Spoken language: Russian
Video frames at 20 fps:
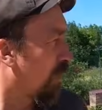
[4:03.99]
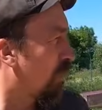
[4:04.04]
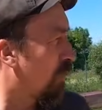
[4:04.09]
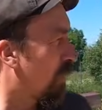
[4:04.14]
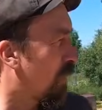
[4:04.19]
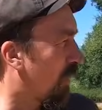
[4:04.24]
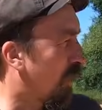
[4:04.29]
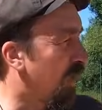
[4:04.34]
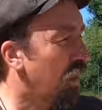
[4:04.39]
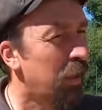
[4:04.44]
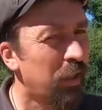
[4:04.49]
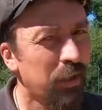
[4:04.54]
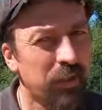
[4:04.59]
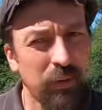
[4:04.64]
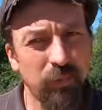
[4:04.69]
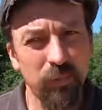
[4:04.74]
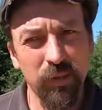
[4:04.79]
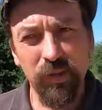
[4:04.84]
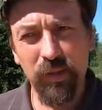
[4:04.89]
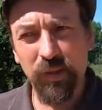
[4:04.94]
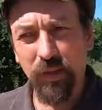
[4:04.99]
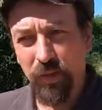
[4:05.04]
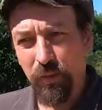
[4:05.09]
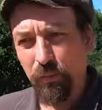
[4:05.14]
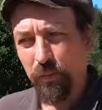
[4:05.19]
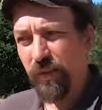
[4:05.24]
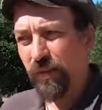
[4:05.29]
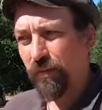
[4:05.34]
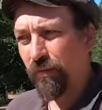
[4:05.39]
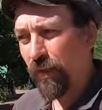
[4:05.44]
И, то есть она хотя бы
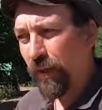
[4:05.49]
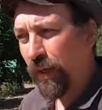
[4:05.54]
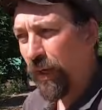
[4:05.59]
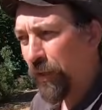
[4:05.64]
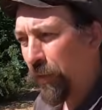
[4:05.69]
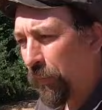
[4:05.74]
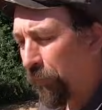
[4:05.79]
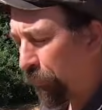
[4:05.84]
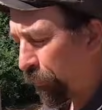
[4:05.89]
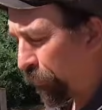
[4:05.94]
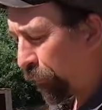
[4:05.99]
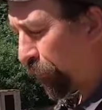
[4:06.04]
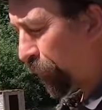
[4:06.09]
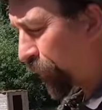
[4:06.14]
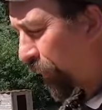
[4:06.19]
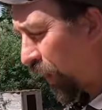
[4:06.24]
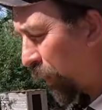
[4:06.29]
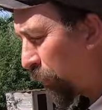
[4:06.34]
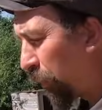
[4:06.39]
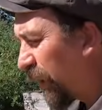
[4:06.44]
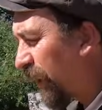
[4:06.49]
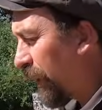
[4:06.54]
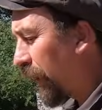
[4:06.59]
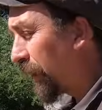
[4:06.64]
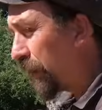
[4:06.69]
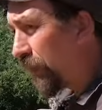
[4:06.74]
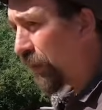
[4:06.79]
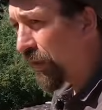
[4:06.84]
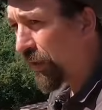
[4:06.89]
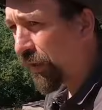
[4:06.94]
стала позволять
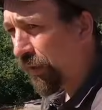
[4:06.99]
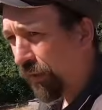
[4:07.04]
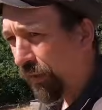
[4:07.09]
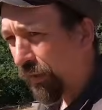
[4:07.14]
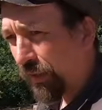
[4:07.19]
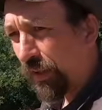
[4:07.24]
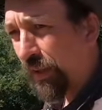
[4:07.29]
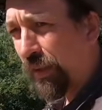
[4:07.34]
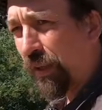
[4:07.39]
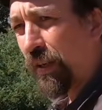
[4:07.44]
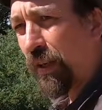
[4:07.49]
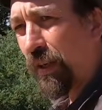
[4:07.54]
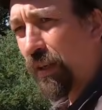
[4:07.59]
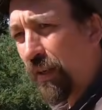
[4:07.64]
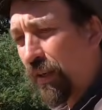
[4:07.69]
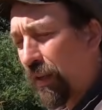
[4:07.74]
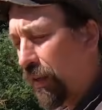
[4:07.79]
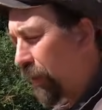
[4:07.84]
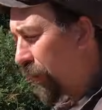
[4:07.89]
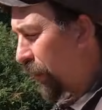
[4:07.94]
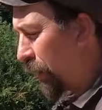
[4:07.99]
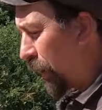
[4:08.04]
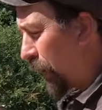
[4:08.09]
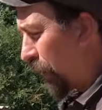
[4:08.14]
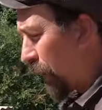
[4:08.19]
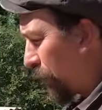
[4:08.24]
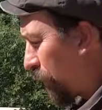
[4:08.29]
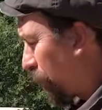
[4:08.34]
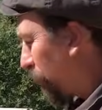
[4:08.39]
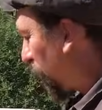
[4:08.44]
подходить к ней и
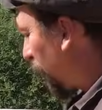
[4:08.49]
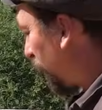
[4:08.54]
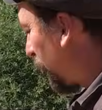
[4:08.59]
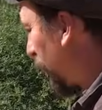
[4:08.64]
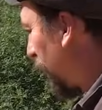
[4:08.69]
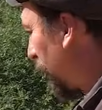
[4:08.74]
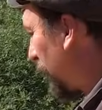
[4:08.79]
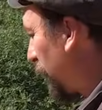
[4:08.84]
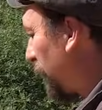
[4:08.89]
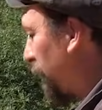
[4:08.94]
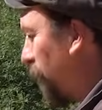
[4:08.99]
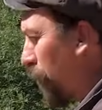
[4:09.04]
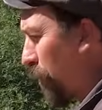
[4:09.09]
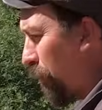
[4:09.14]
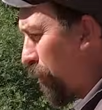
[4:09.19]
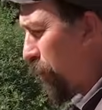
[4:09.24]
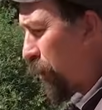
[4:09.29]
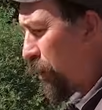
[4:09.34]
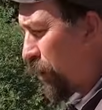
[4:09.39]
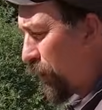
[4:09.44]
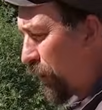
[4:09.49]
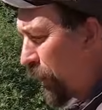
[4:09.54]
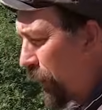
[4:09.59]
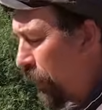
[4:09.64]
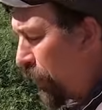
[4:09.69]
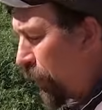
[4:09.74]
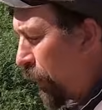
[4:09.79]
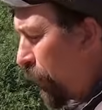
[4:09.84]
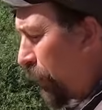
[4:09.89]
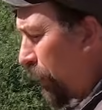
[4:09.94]
погладить ее можно,
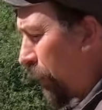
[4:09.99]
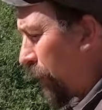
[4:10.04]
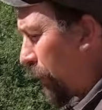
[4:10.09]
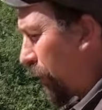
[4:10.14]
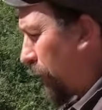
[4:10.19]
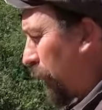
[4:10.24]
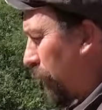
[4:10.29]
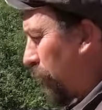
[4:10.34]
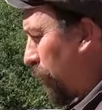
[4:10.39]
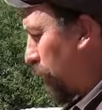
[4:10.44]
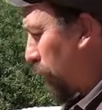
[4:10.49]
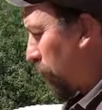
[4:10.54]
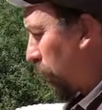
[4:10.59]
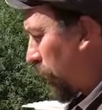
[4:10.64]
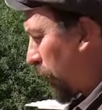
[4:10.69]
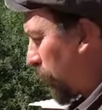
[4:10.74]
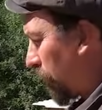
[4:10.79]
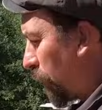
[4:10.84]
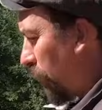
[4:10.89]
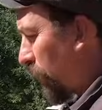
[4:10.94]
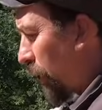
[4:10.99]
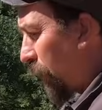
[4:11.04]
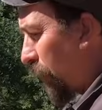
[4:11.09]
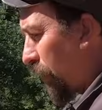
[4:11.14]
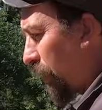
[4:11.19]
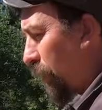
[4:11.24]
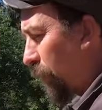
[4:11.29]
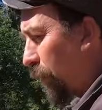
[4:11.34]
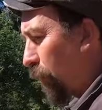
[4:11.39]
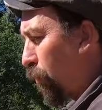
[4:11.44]
и, грубо
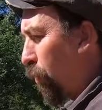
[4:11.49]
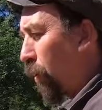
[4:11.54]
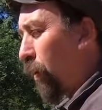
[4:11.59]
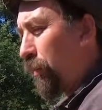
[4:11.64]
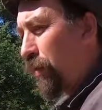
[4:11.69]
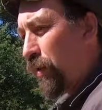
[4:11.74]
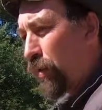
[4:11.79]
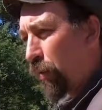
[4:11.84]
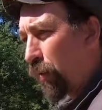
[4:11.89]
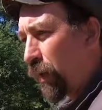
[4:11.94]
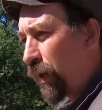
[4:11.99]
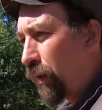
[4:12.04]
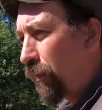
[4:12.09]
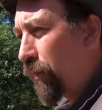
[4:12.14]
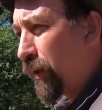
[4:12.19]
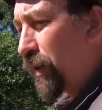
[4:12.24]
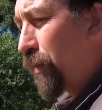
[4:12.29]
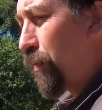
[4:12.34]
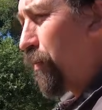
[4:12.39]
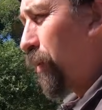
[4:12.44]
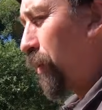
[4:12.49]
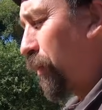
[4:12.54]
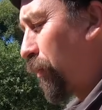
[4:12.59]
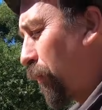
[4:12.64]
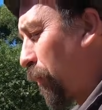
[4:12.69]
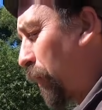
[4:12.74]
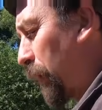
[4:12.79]
говоря, корм с руки возьмет.